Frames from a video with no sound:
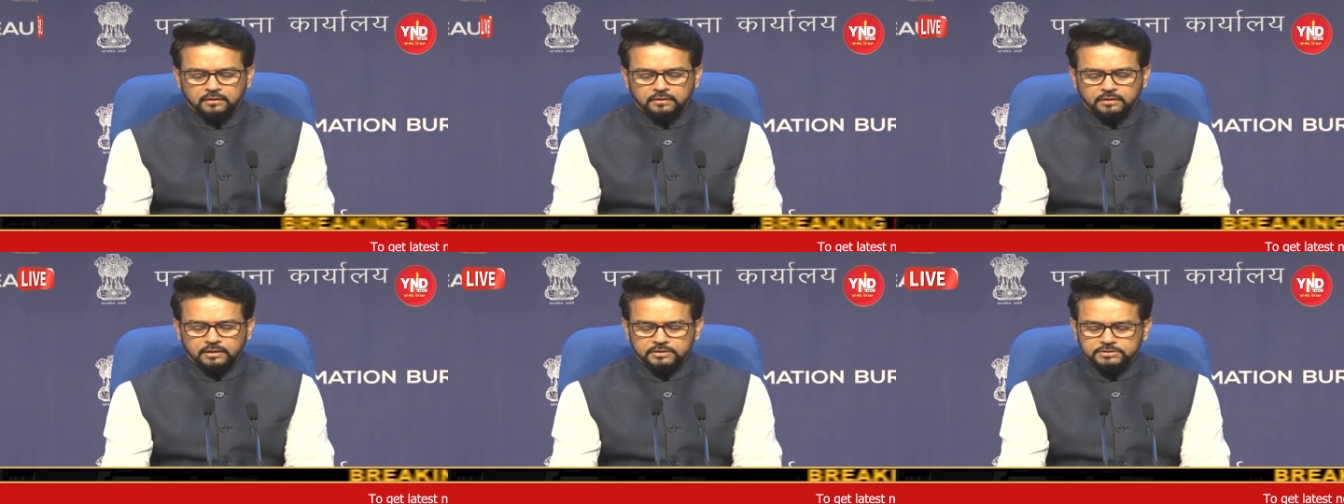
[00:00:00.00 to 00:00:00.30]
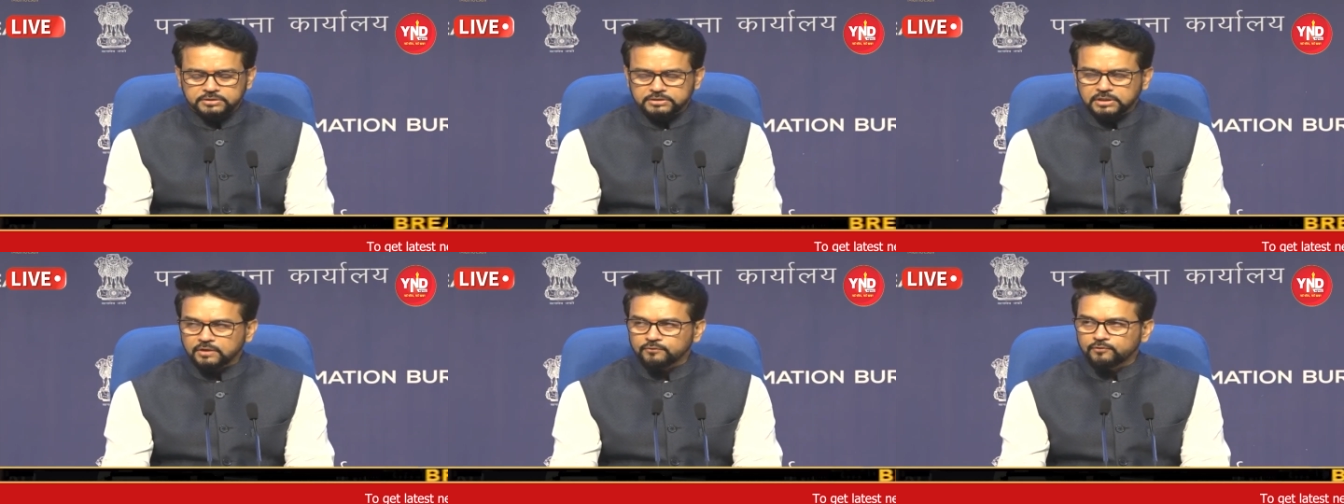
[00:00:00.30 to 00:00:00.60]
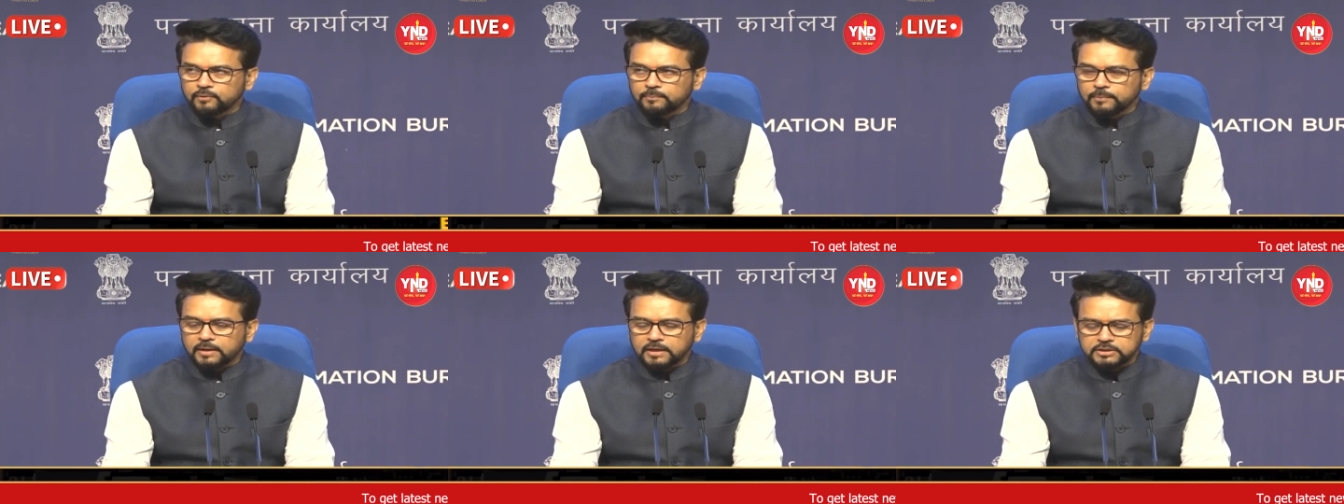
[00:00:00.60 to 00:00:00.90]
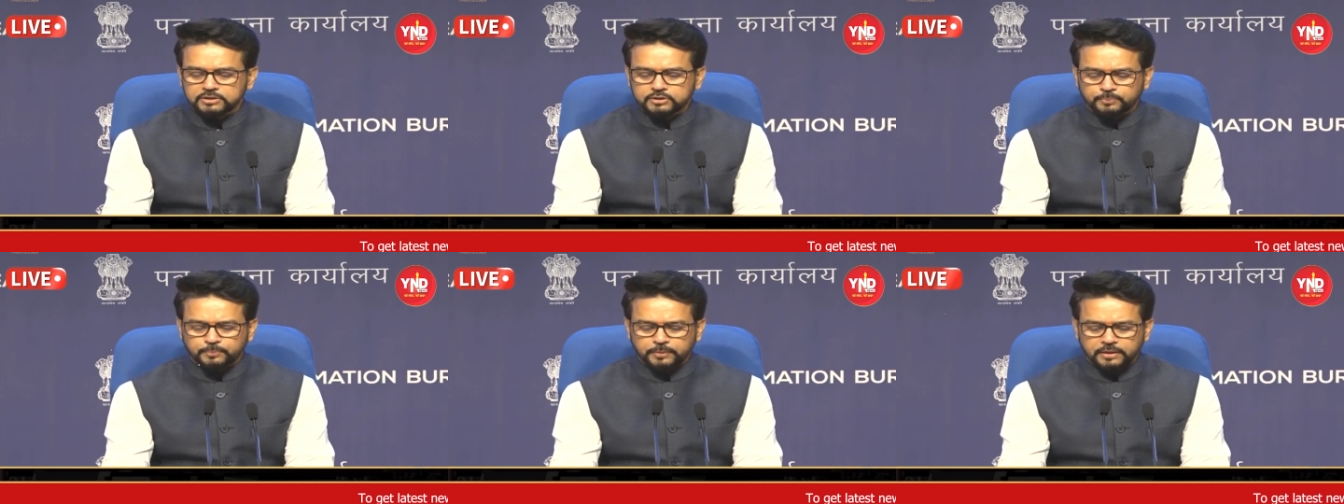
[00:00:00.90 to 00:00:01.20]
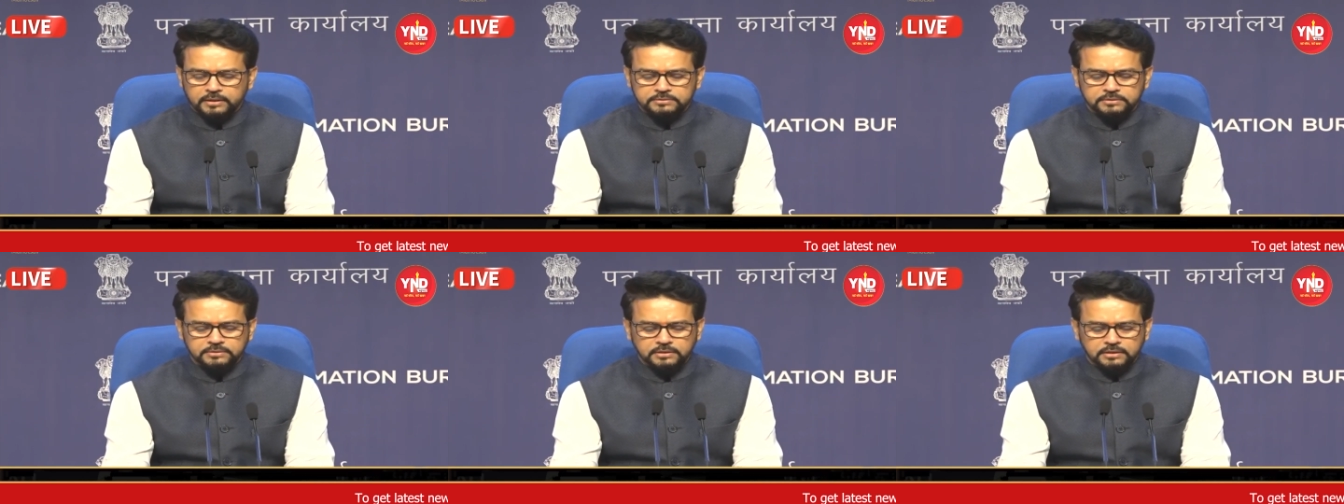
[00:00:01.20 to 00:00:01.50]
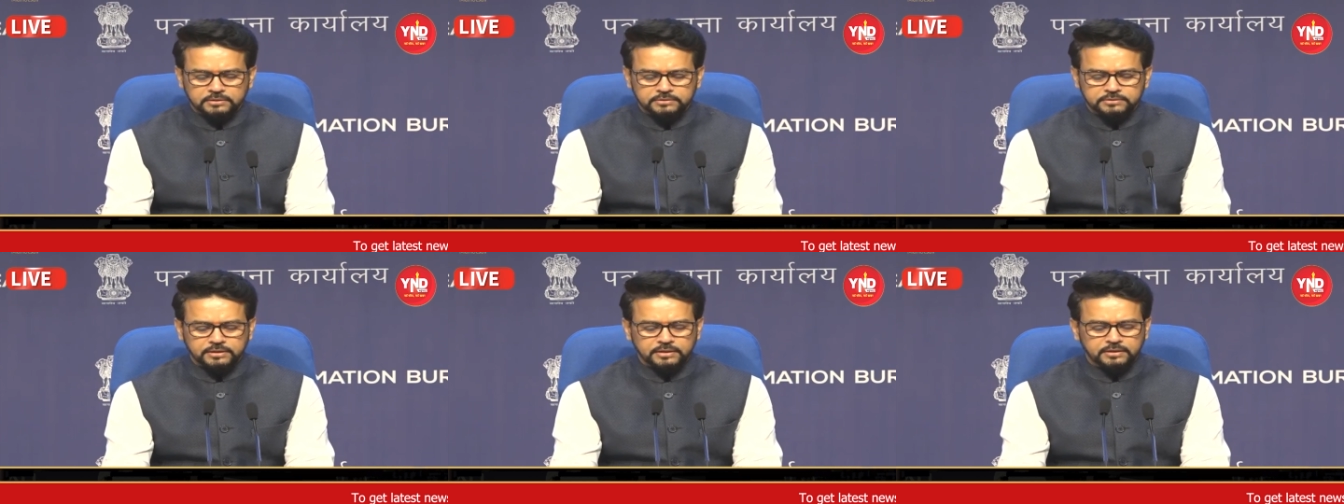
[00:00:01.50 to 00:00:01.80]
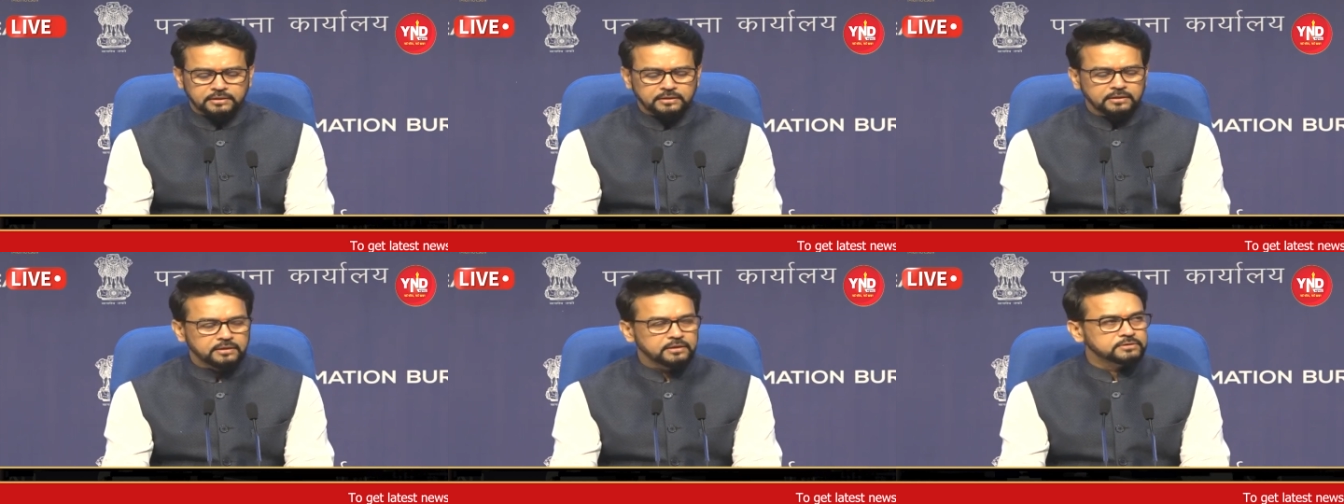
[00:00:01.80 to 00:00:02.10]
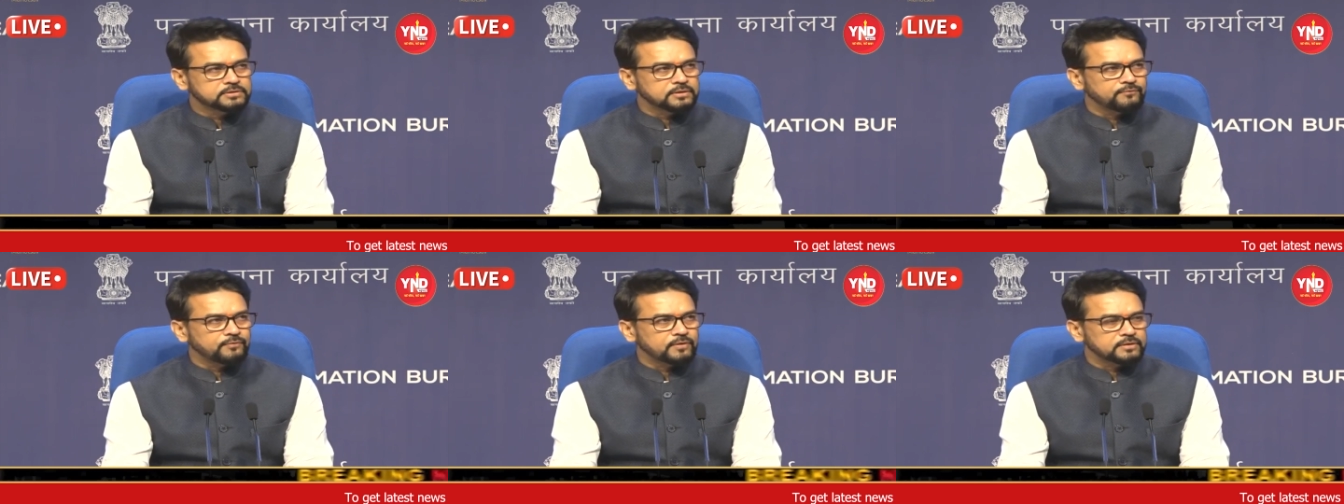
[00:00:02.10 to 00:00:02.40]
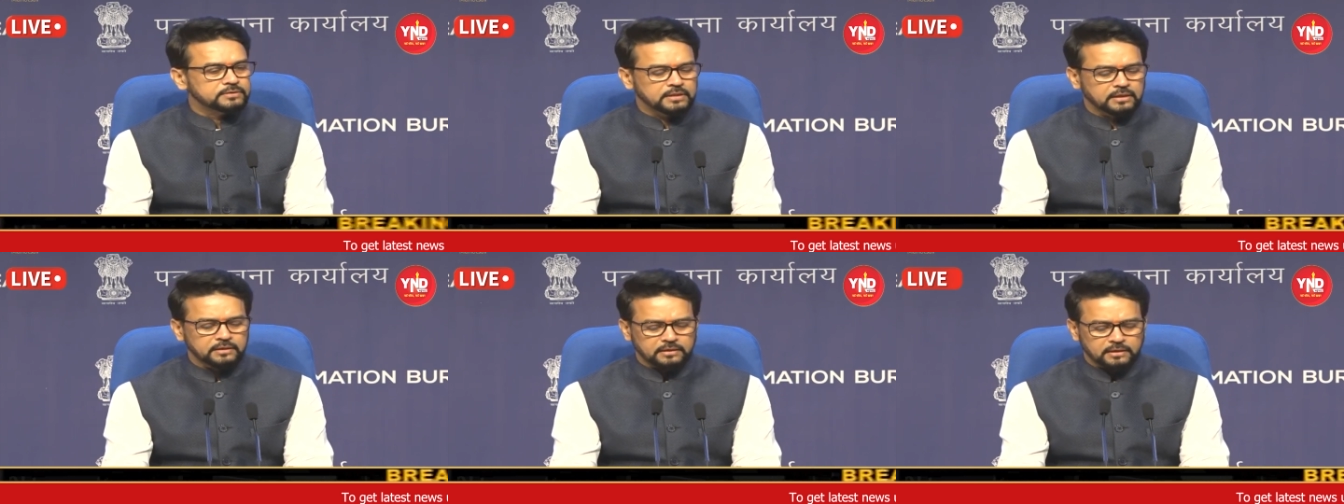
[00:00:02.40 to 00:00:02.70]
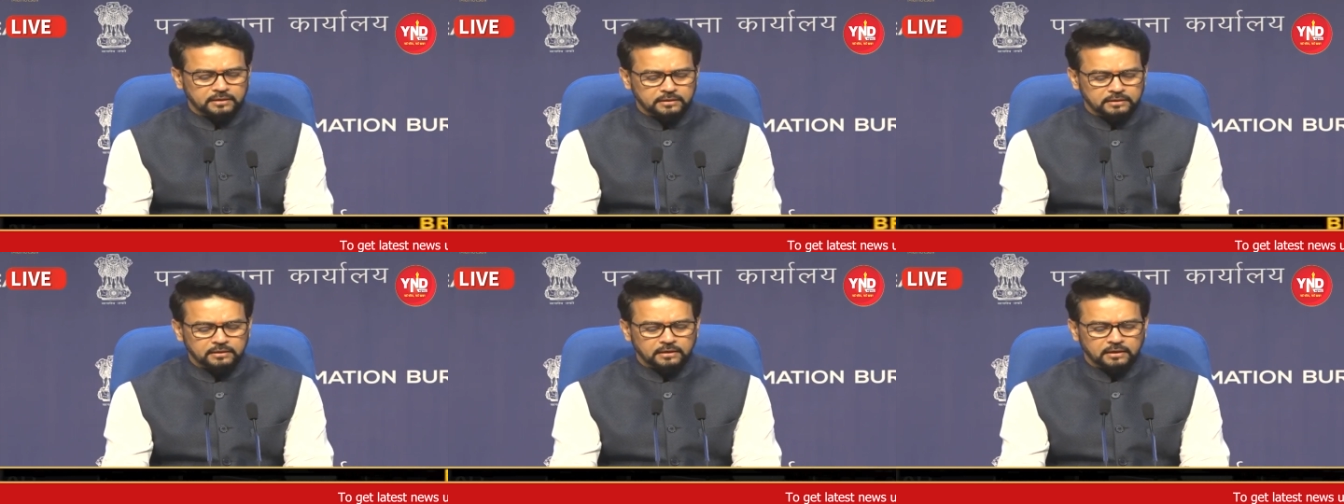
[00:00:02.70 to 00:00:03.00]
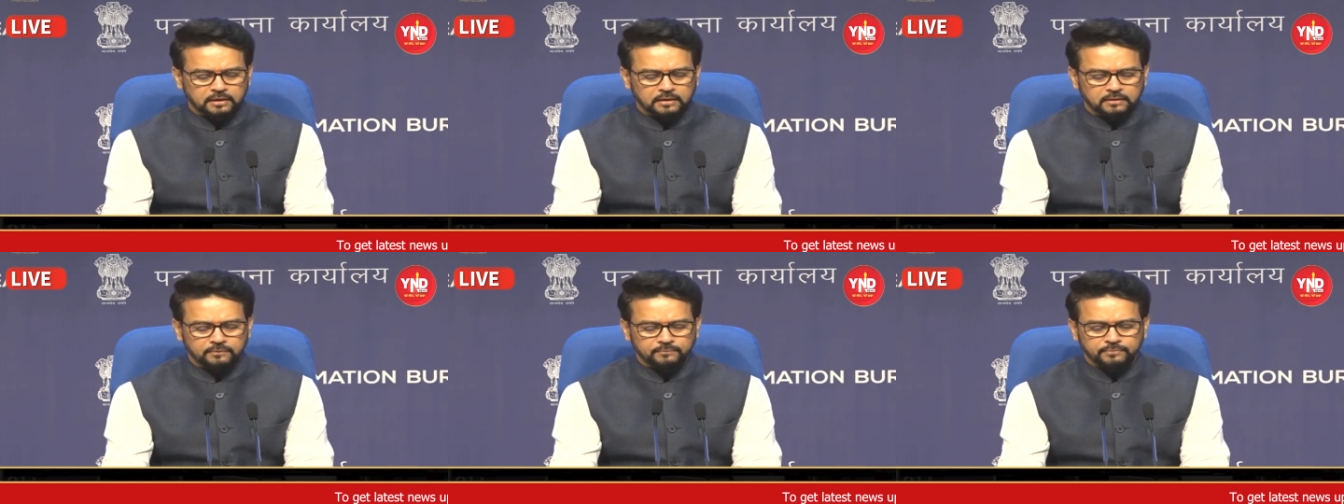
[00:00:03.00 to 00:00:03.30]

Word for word: यह सिर्फ हमारी स्पेस एजेंसी की ही सफलता नहीं है